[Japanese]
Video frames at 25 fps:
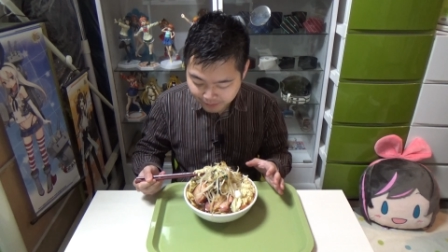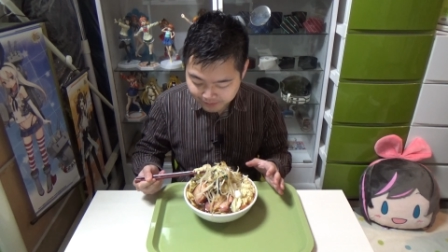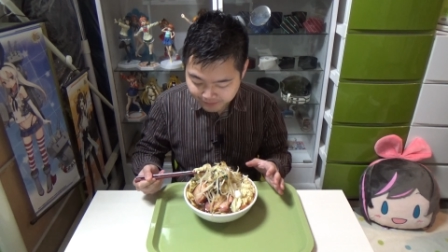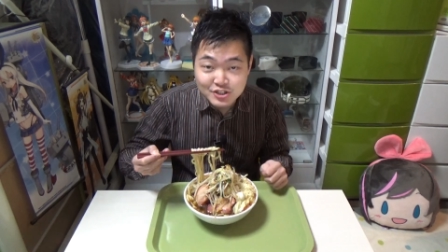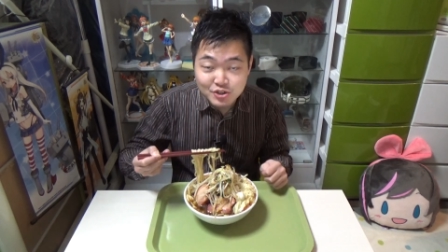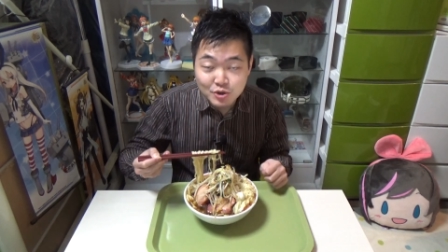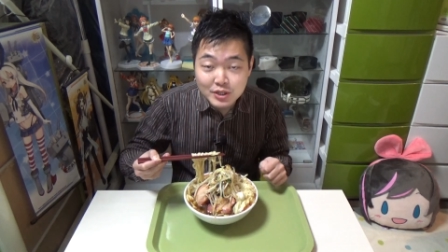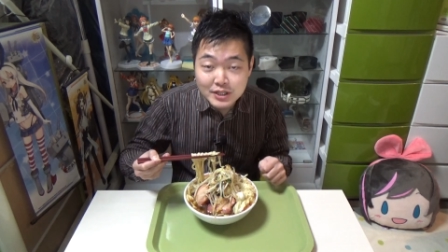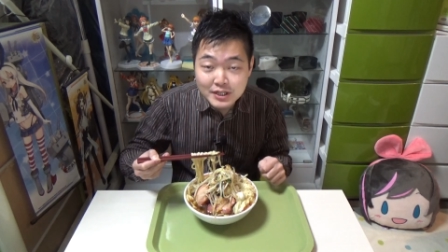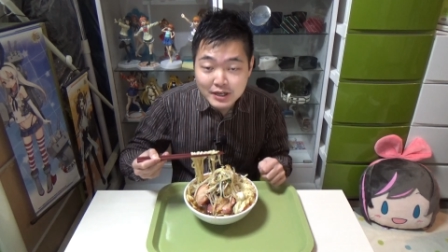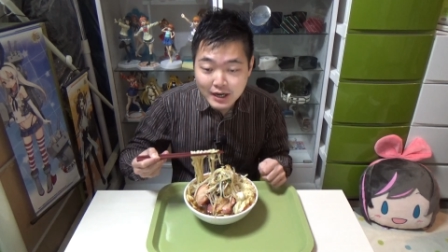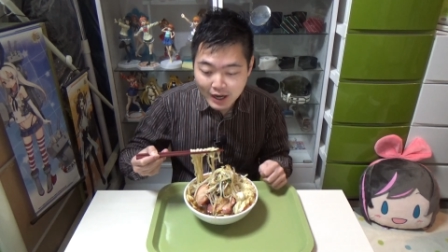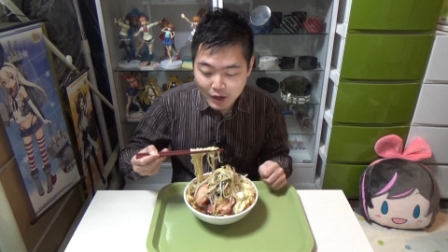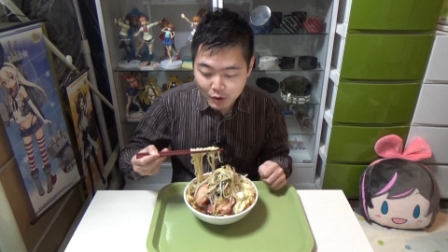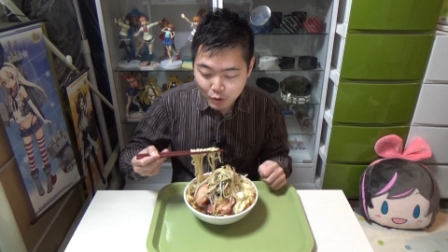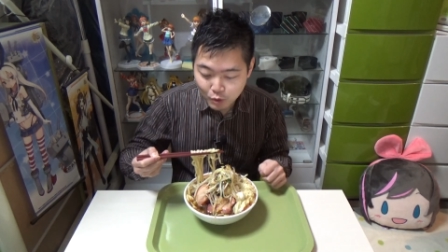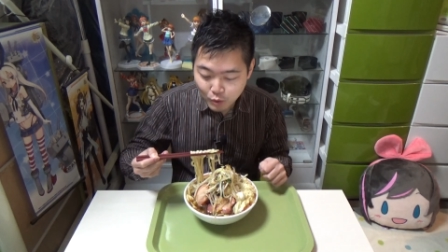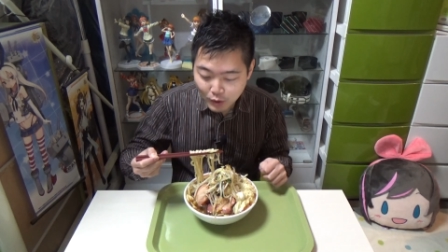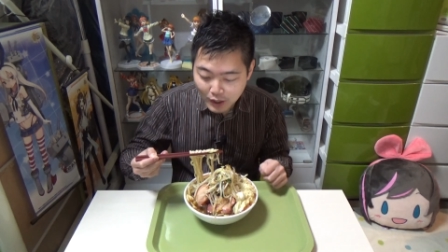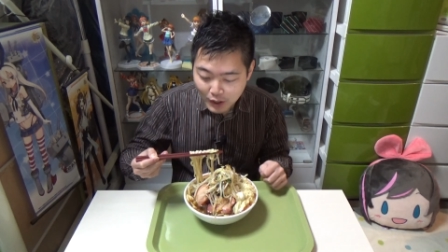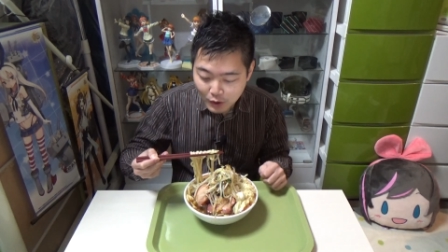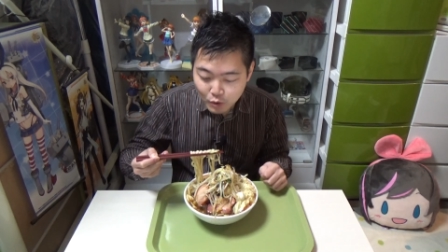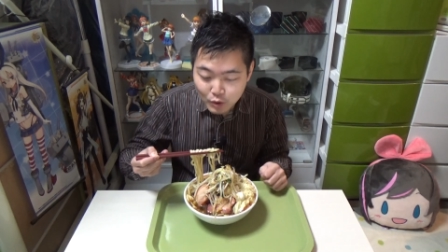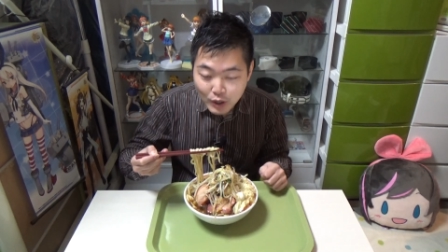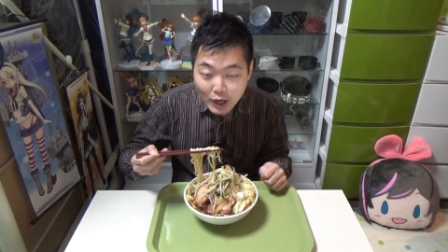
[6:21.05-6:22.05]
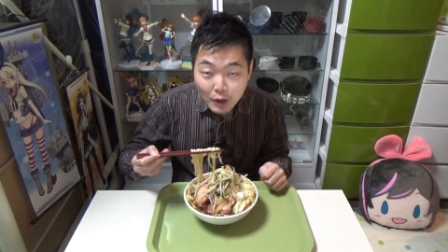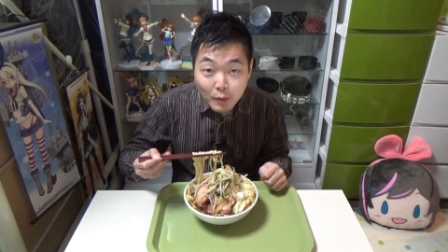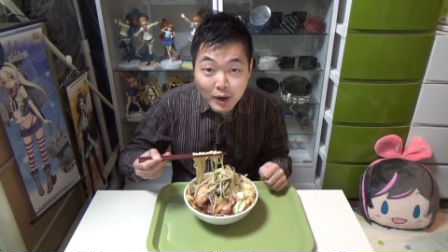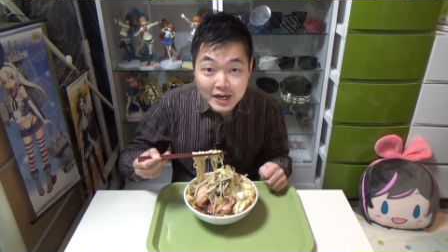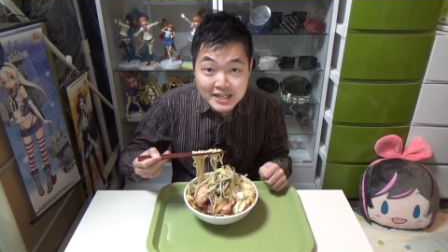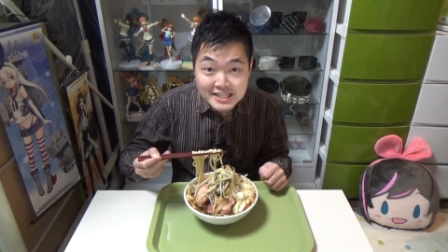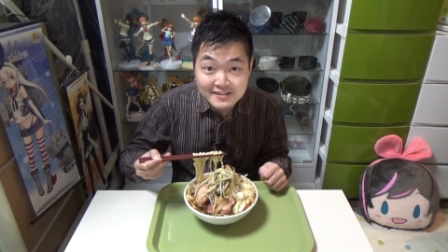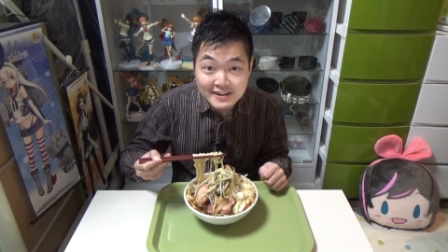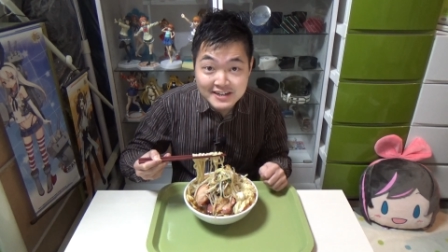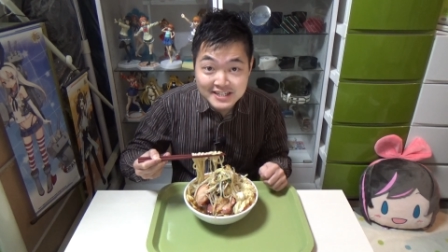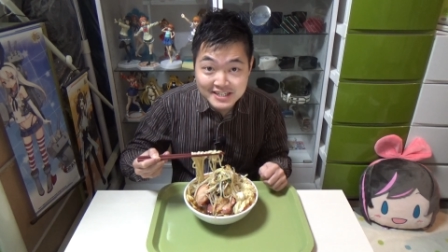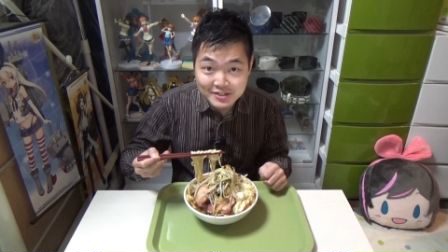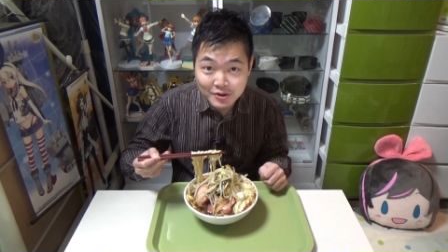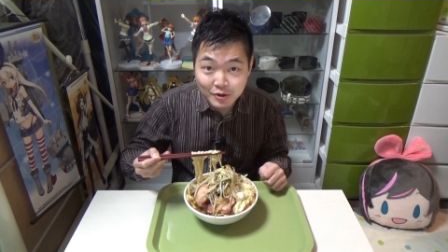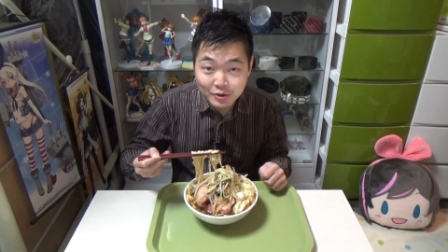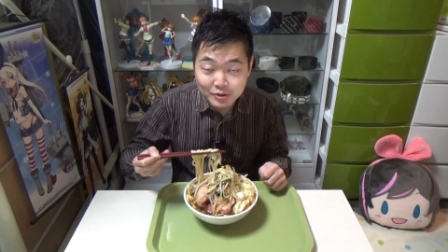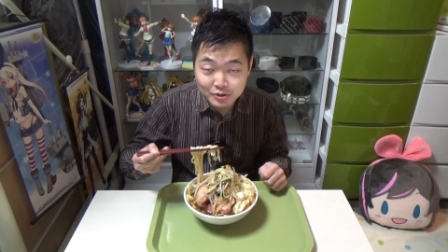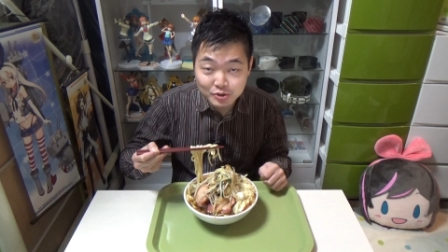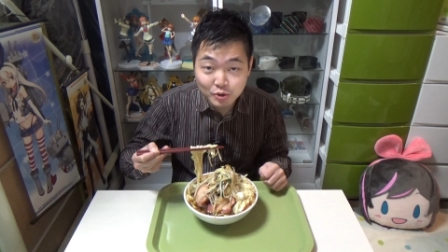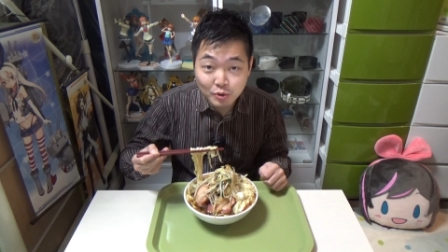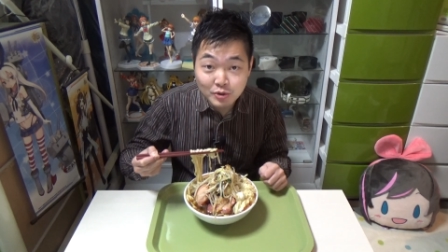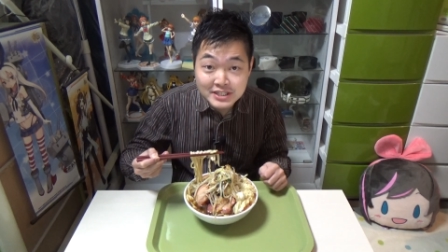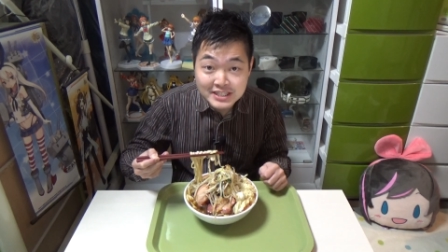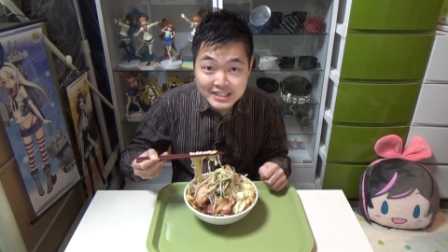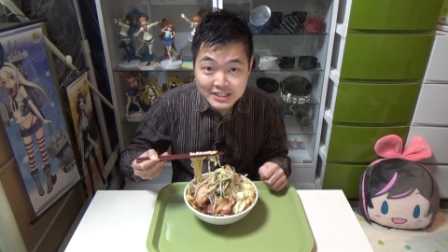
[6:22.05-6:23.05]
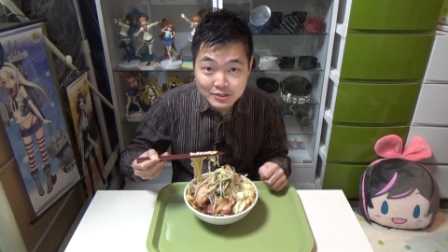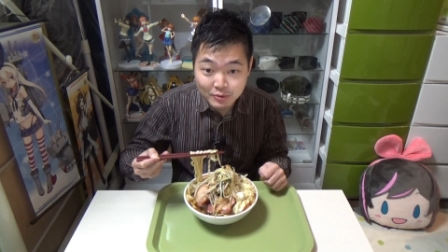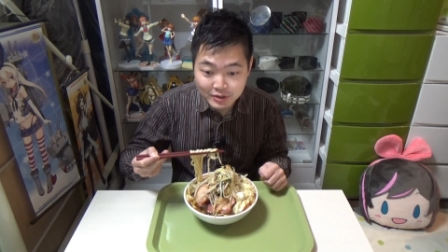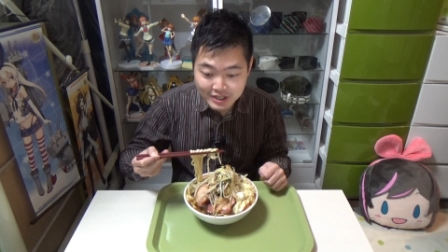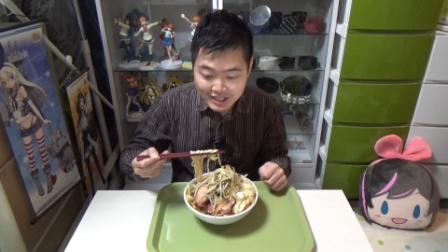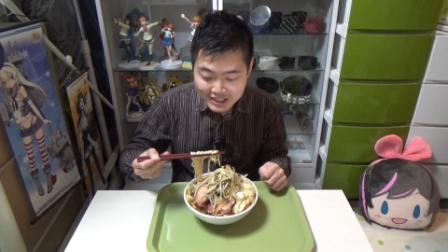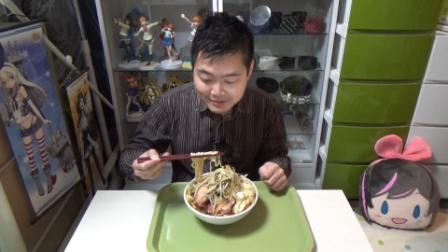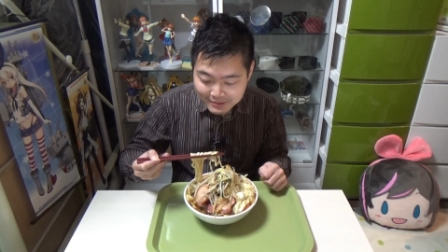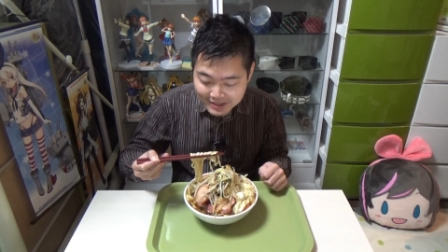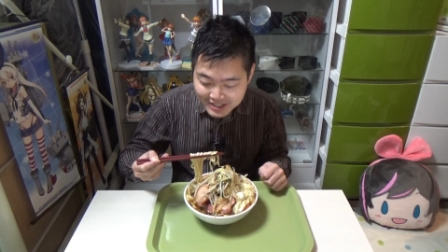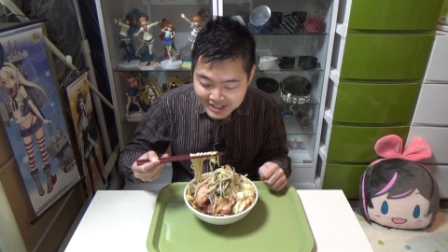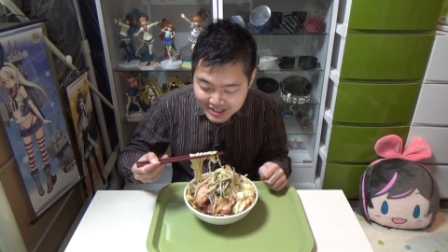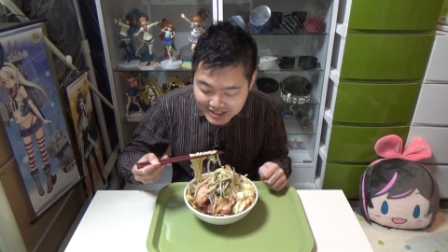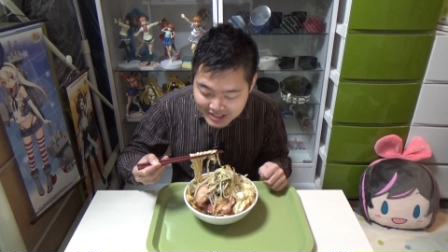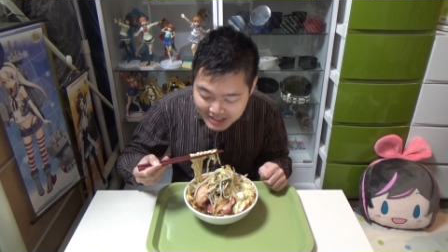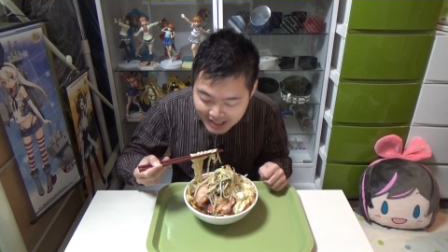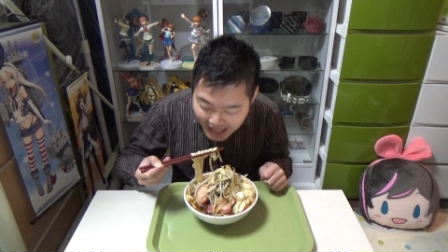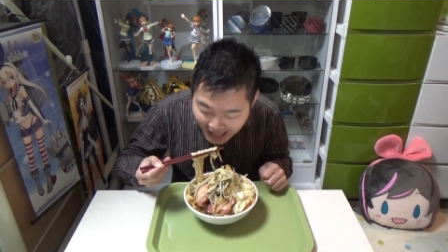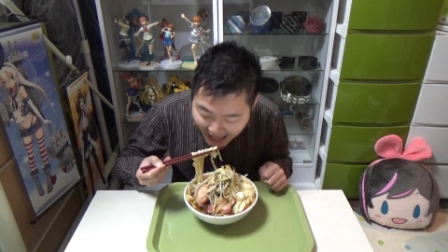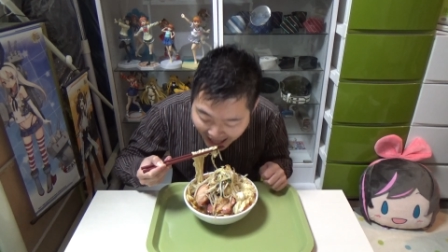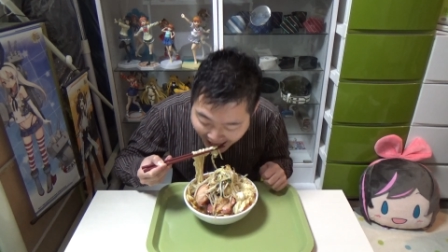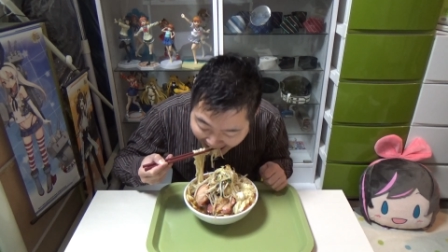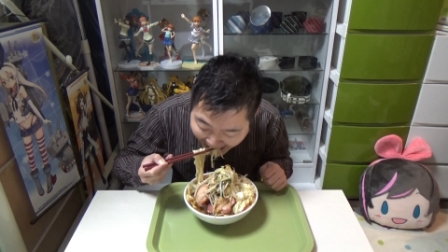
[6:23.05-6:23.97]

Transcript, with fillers: それではごわごわわしわしのどんじろいきます